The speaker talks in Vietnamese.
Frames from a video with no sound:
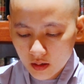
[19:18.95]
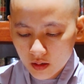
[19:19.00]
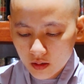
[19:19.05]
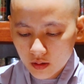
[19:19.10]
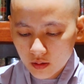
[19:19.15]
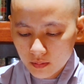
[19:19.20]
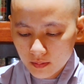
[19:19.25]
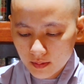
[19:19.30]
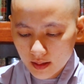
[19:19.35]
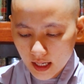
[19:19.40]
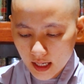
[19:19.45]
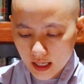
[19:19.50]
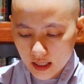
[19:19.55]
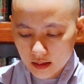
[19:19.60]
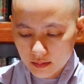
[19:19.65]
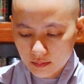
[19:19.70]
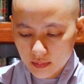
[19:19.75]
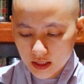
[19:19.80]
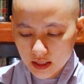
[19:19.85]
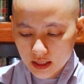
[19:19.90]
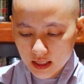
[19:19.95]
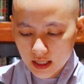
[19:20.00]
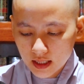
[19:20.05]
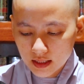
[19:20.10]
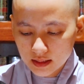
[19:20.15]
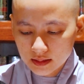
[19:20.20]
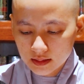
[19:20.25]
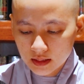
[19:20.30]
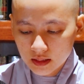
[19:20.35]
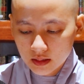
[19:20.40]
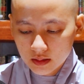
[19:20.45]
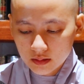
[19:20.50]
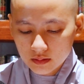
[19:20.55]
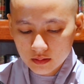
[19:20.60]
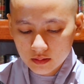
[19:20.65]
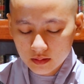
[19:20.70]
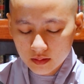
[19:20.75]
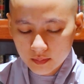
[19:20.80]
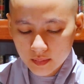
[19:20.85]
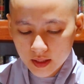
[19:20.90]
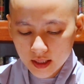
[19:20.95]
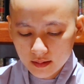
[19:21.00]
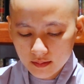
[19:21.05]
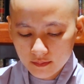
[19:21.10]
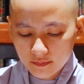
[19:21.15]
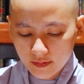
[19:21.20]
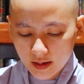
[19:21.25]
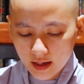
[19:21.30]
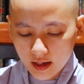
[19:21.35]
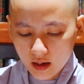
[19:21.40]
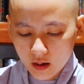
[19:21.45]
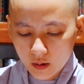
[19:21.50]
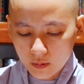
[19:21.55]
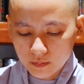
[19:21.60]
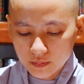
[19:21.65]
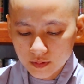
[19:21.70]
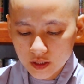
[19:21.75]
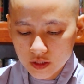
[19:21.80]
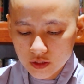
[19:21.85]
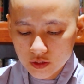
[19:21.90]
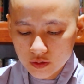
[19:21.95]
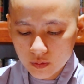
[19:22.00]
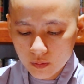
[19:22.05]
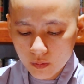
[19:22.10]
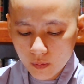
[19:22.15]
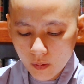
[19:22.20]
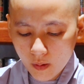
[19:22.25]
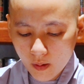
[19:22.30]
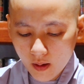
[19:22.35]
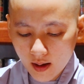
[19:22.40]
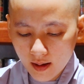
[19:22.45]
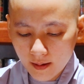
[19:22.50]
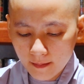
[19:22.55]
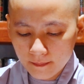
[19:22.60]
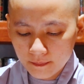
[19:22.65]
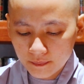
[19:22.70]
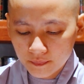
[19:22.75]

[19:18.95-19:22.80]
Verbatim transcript: lúc ngài mới đến chưa biết phải học tiếng trung hoa